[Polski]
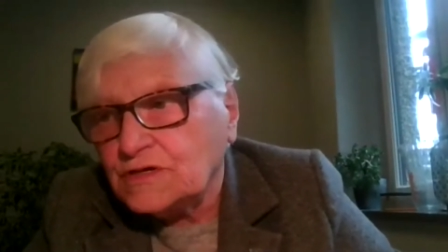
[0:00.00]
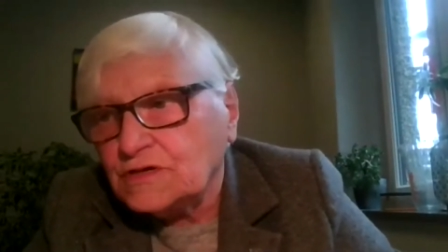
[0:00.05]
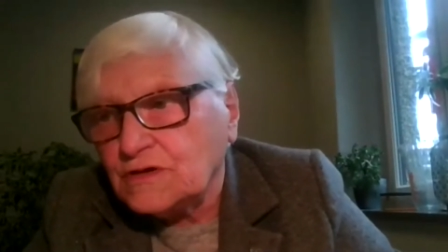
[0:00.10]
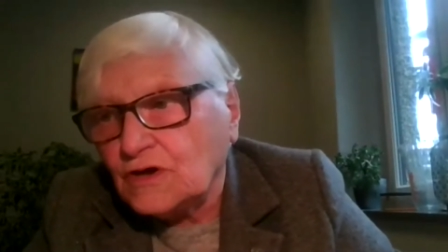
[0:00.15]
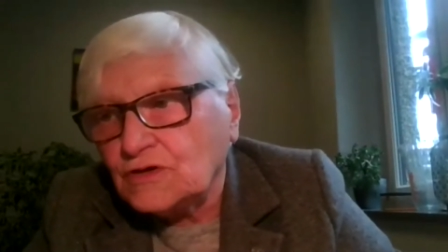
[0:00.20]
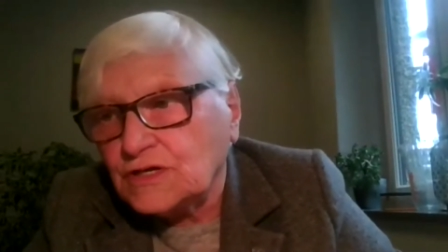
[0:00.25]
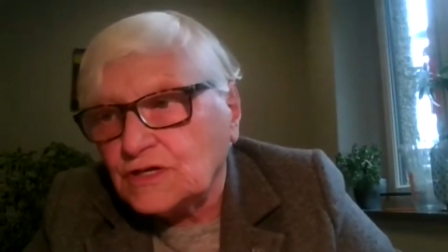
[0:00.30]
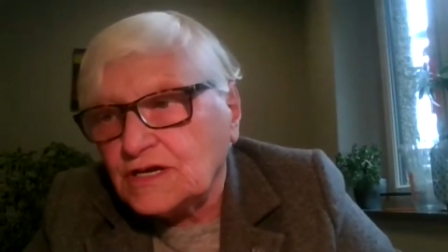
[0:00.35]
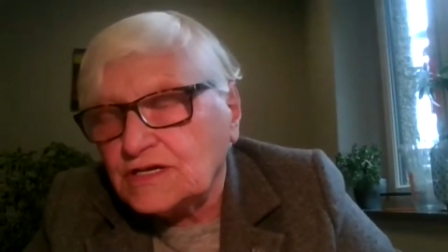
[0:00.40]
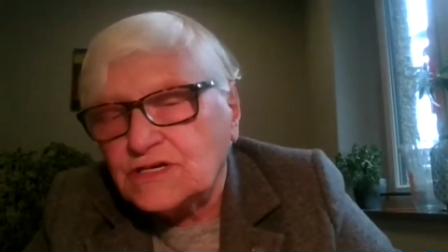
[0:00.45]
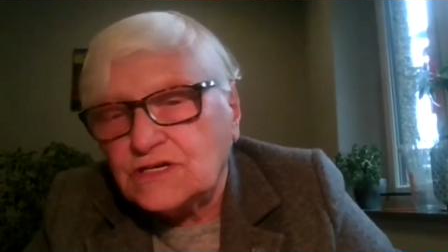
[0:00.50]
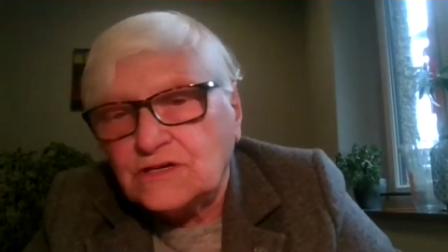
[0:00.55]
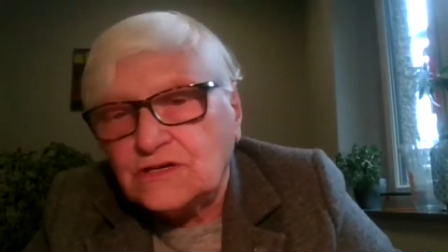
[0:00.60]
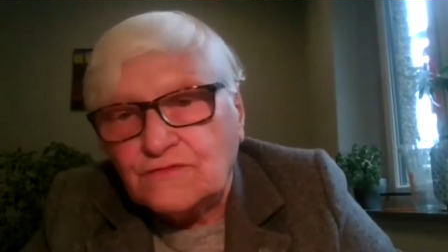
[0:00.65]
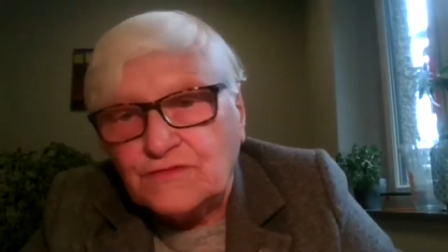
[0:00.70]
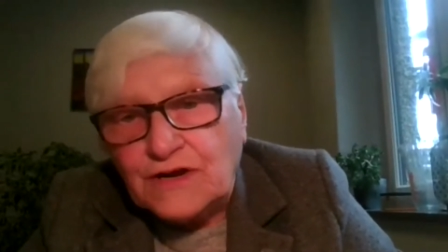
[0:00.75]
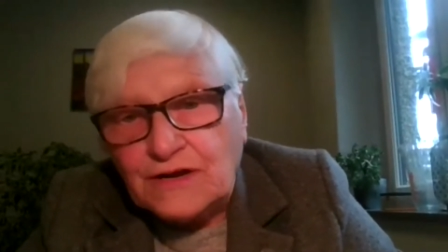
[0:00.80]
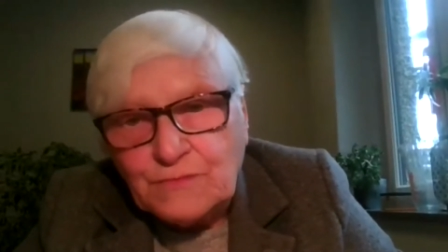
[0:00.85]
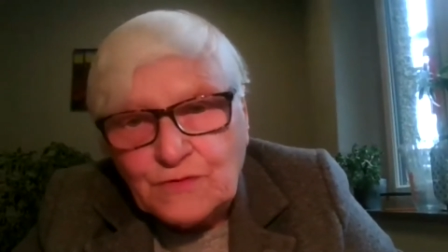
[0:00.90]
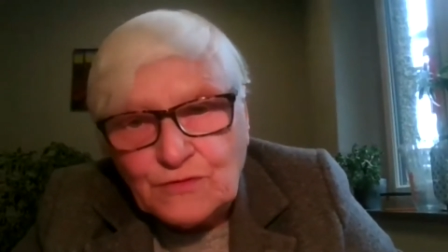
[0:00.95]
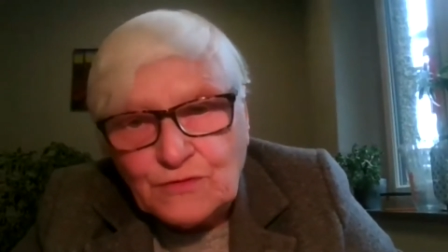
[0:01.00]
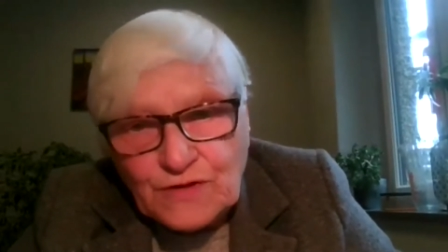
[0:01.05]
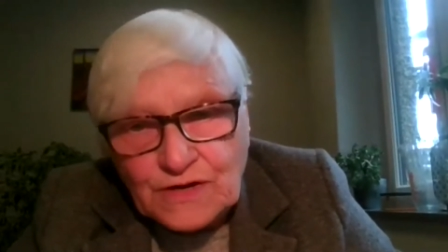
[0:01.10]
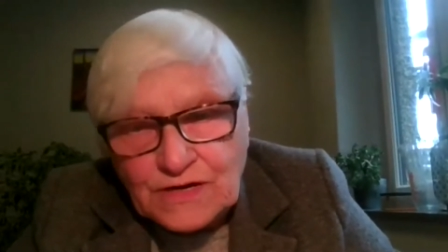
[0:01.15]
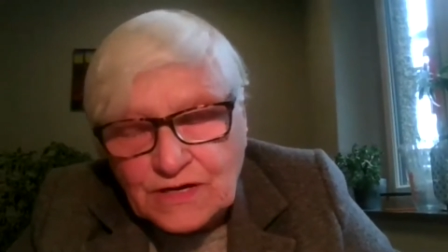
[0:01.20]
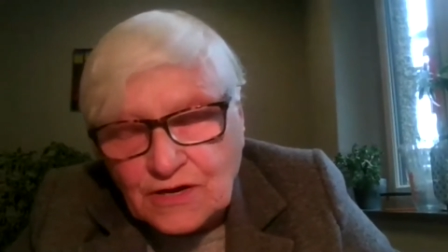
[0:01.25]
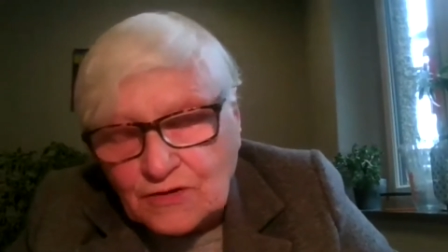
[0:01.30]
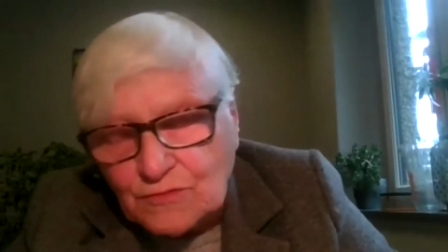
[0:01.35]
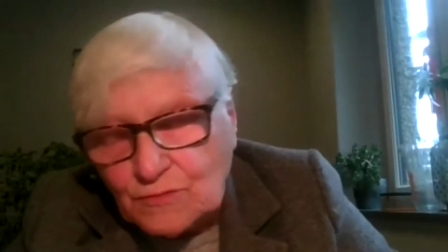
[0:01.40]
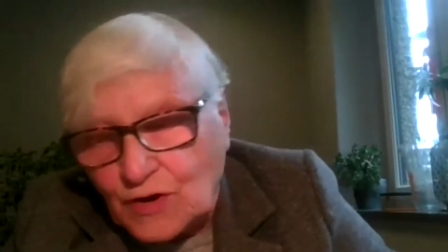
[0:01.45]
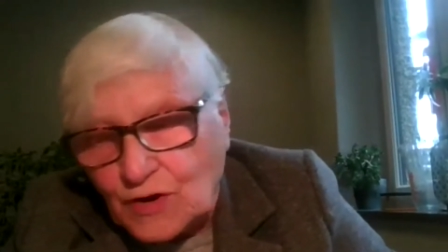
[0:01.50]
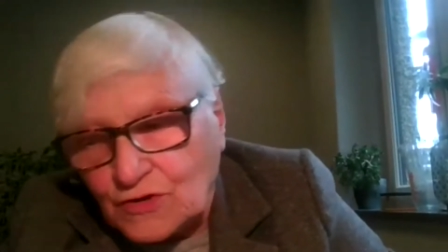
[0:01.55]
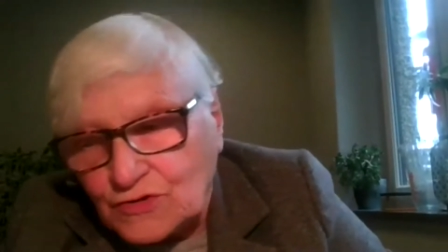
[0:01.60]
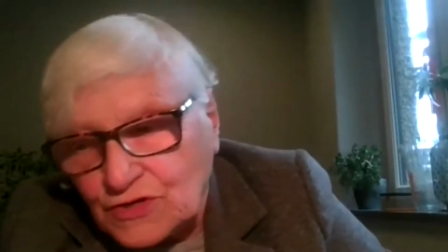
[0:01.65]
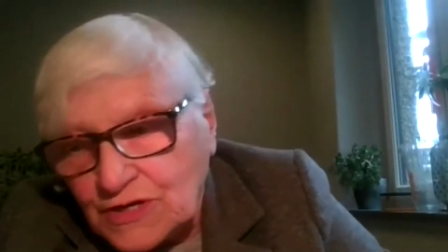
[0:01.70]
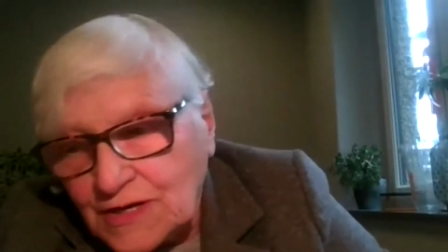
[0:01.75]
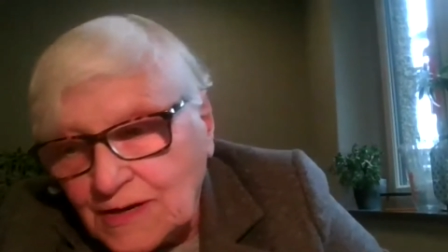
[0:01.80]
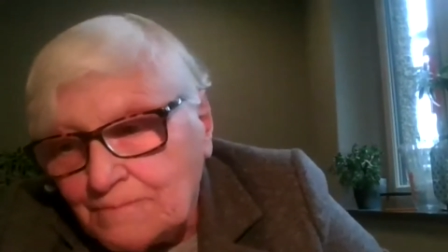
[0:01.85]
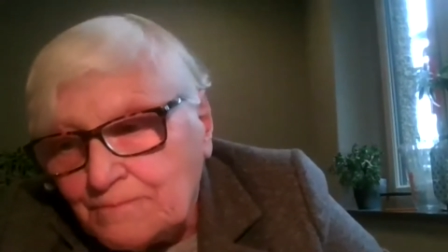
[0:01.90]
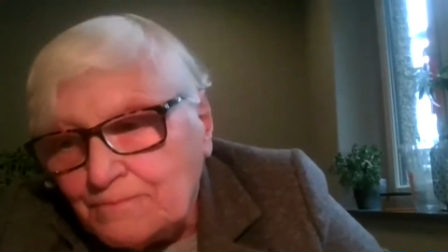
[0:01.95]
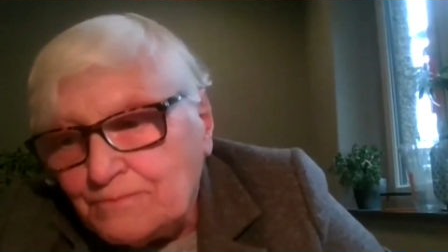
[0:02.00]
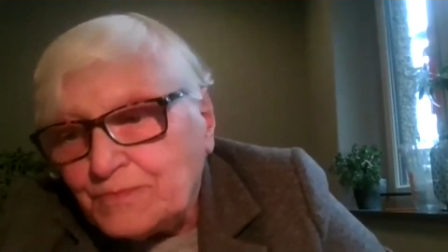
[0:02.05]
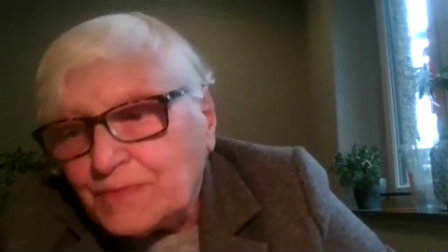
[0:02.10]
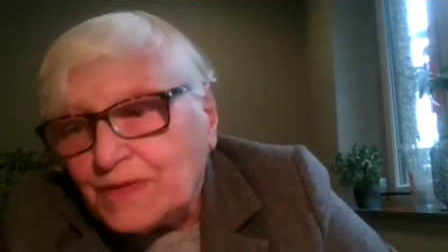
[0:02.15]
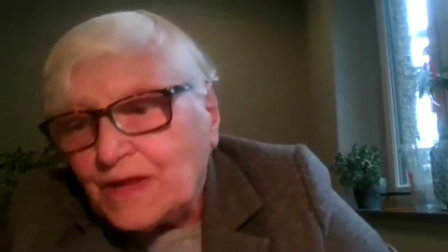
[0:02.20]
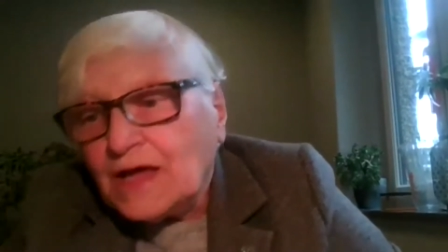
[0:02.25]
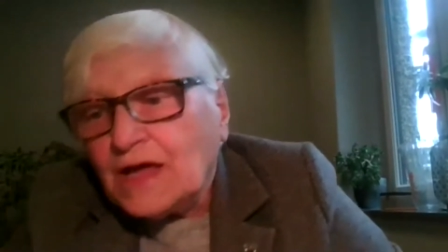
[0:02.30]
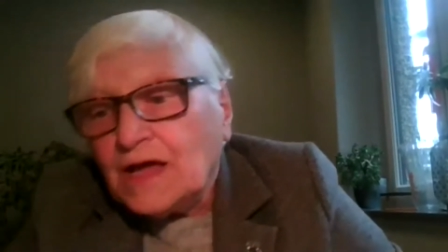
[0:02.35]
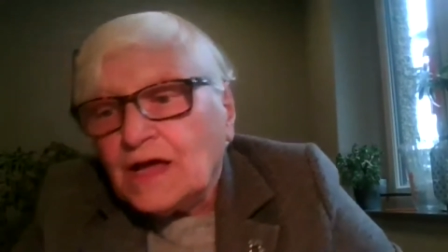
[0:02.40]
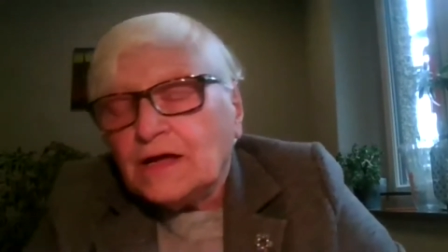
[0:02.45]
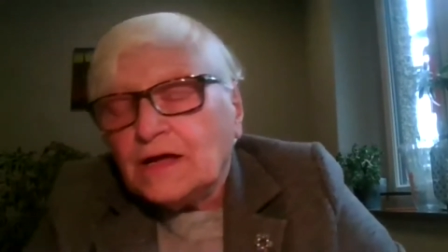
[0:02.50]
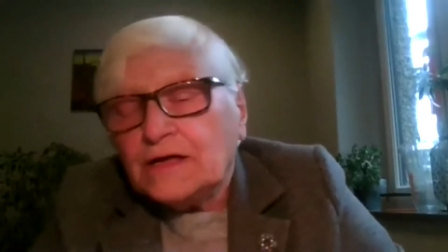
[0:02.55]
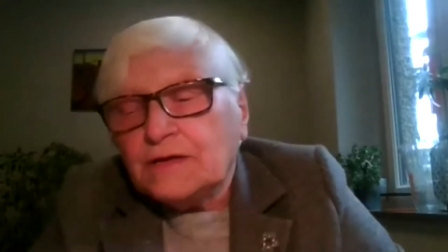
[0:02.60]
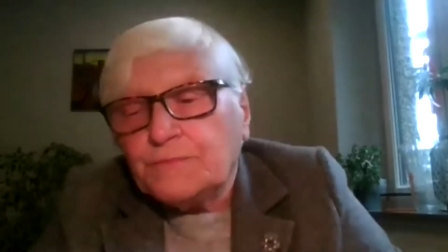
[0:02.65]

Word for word: współczesnych, do moich czasów